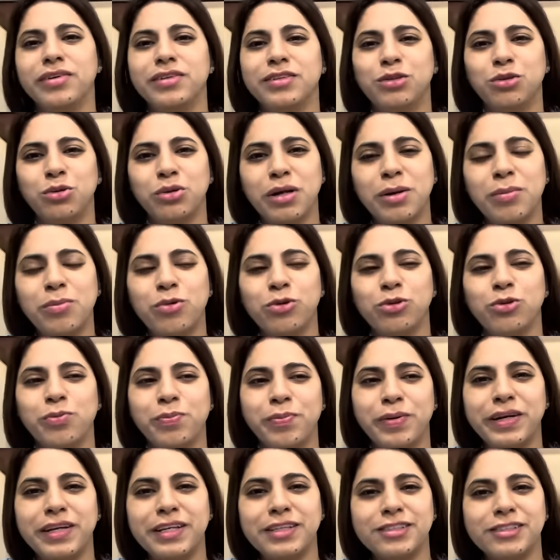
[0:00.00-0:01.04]
थोड़ा बहुत
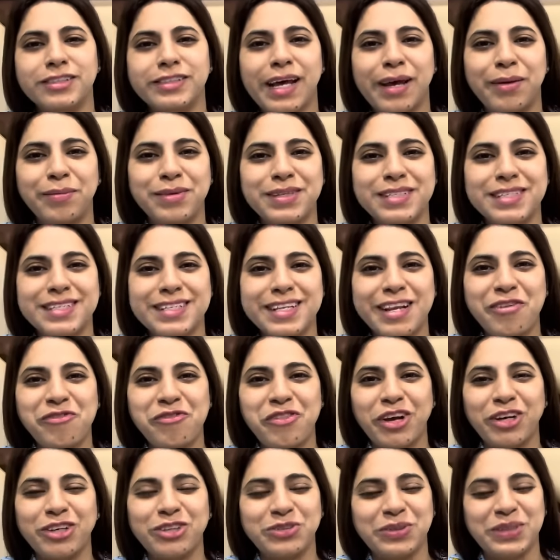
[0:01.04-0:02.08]
ऊपर नीचे टाइमिंग इसलिए
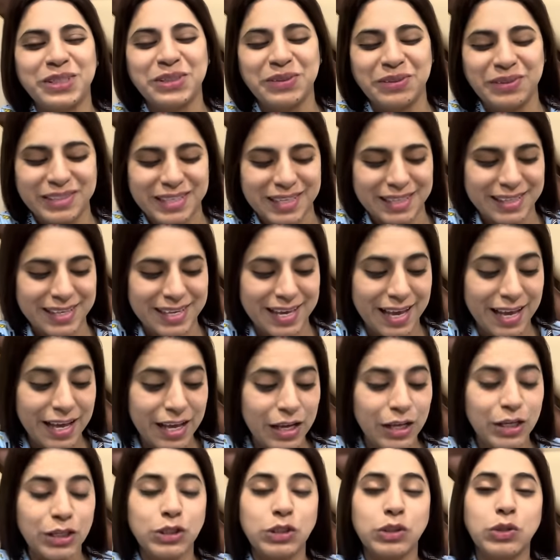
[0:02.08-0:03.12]
फ्लक्चुएट हो जाती है
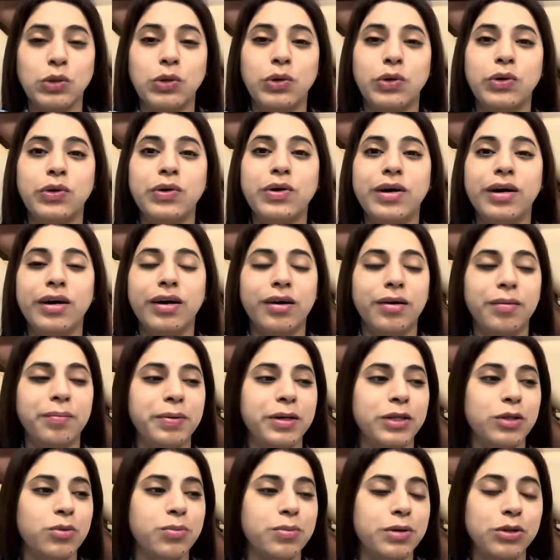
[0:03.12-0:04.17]
सो so,
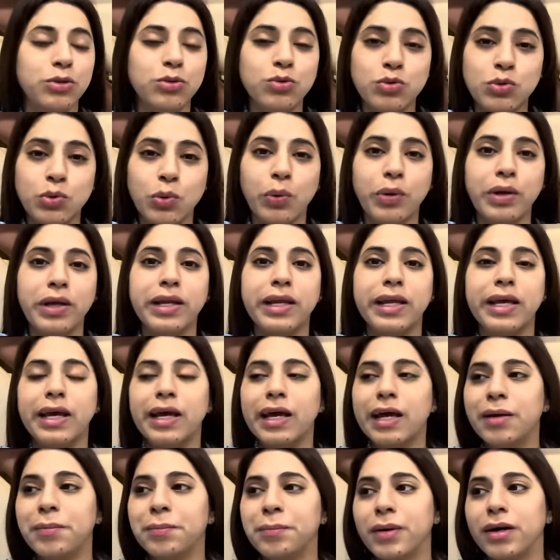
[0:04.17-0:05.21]
अभी तो मनु सो ही रहे
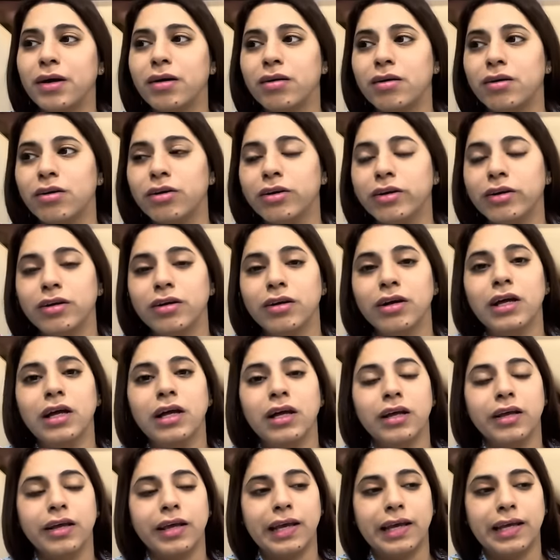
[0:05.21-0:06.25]
हैं और
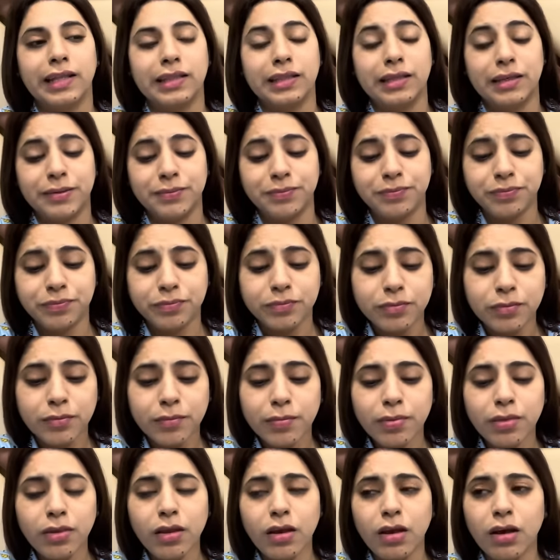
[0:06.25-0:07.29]
क्या कहते हैं
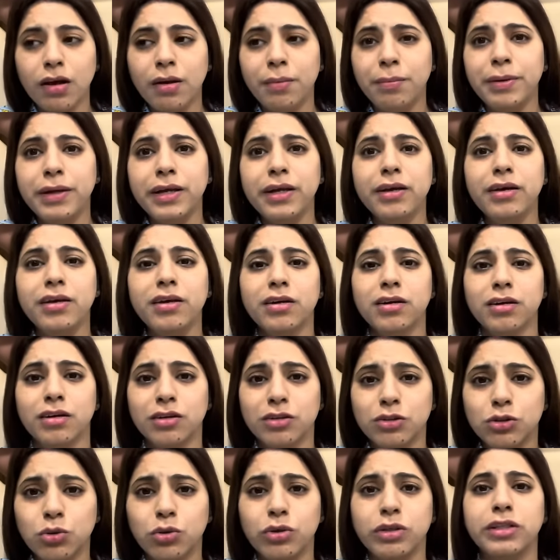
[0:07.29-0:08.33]
अभी
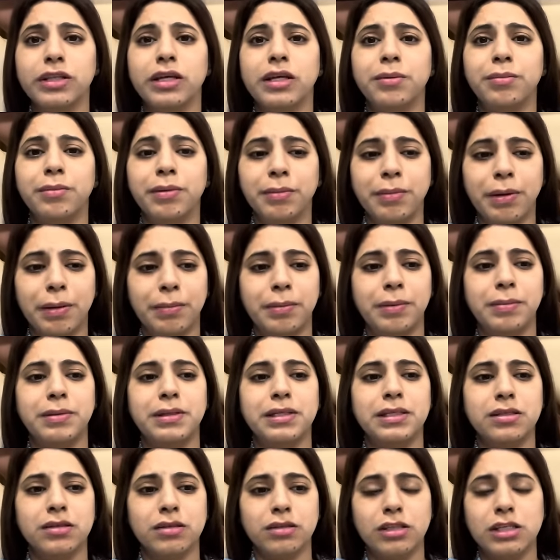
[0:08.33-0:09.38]
थोड़ी देर में मैं भी
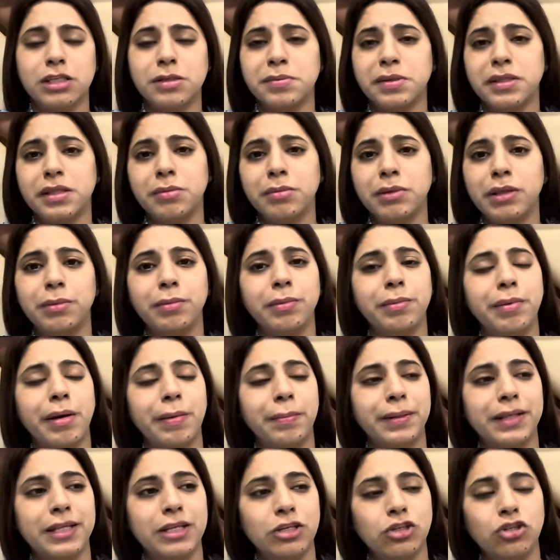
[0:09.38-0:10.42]
बस दस पंद्रह देर में मैं
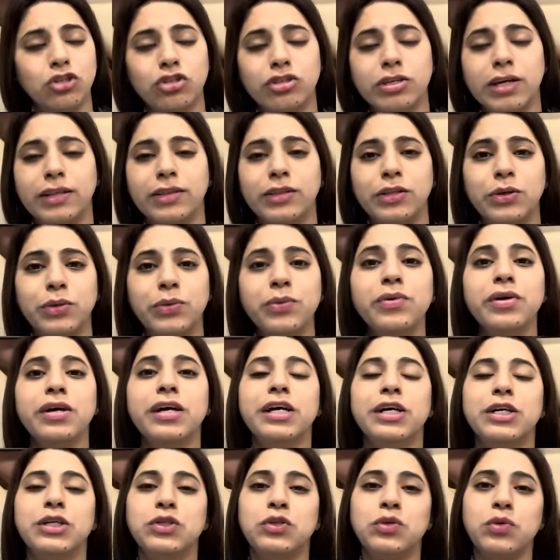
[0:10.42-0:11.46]
भी नीचे जाती हूँ
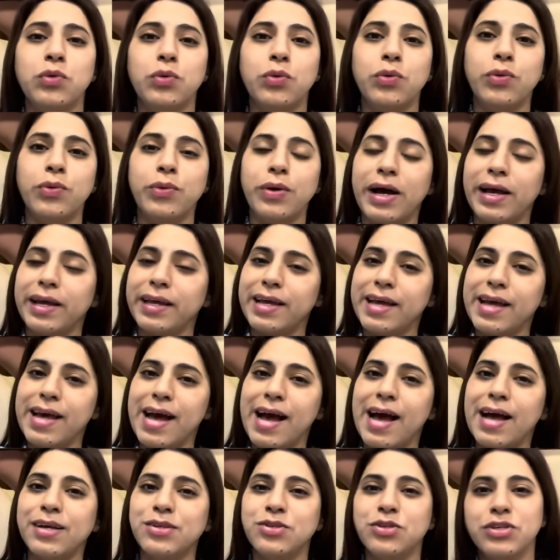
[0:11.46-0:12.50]
सो so, आइए
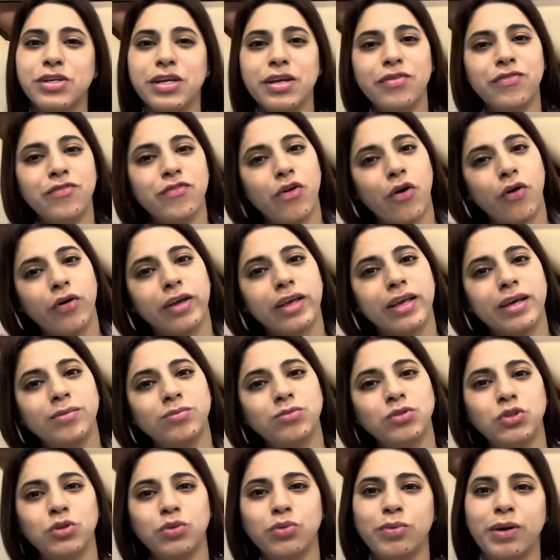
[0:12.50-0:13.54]
आज के ब्लॉग की हम
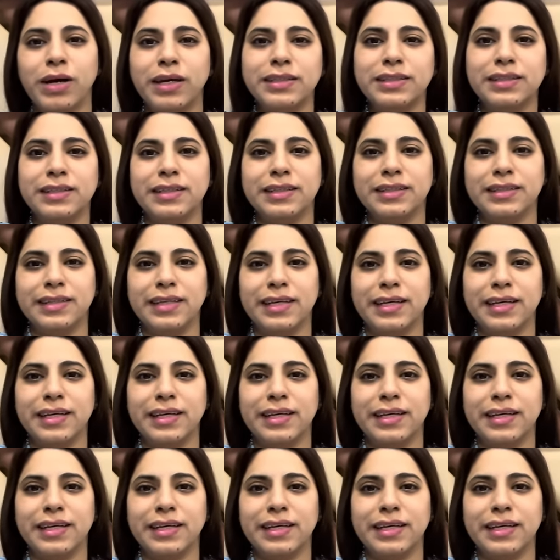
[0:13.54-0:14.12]
शुरुआत करते